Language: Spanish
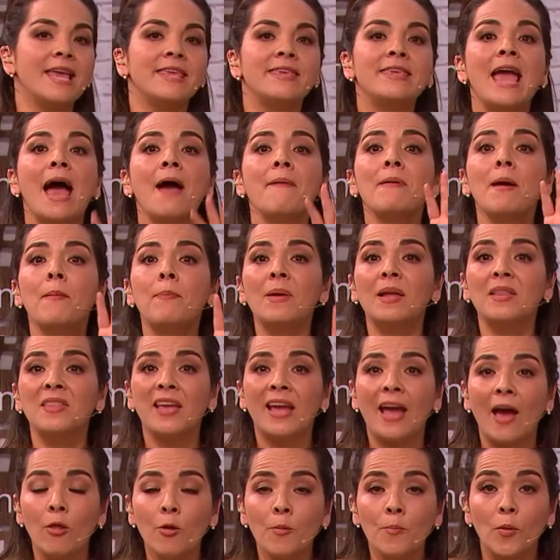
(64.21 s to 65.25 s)
Ya había
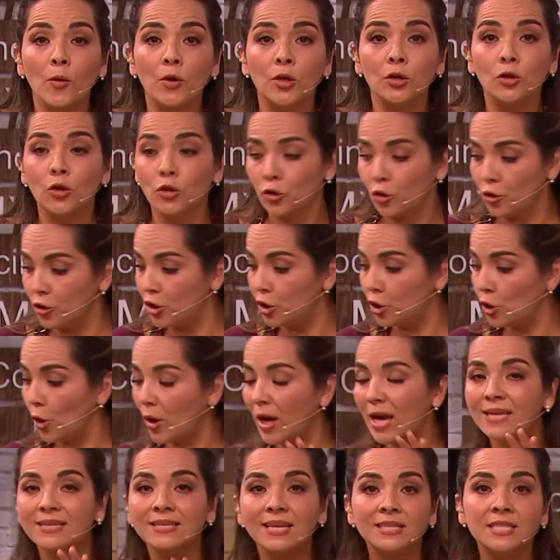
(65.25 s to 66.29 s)
platicado un poquito, Toñito,
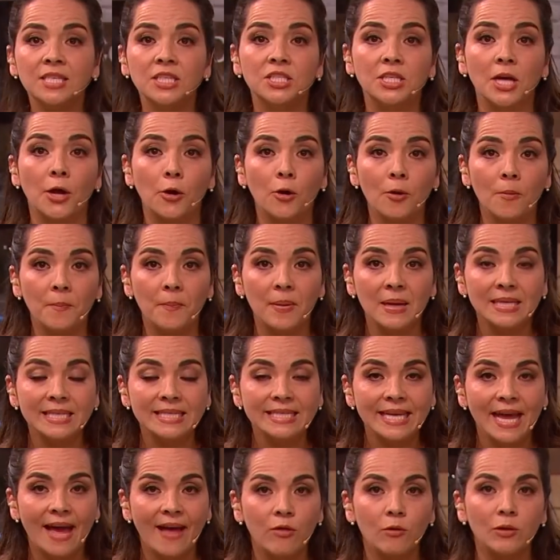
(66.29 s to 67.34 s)
qué es el chicharrón
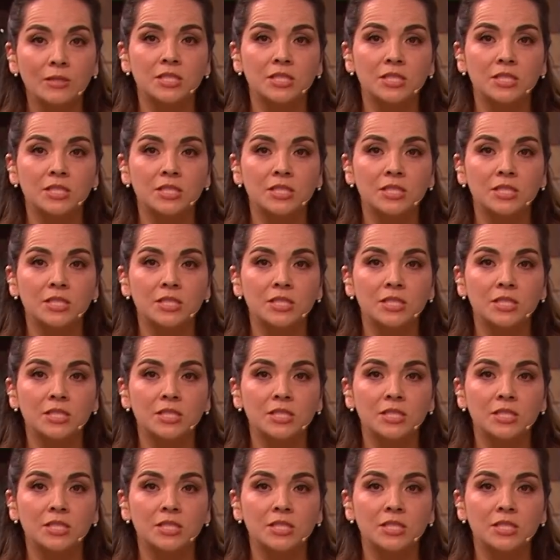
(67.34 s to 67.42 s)
prensado.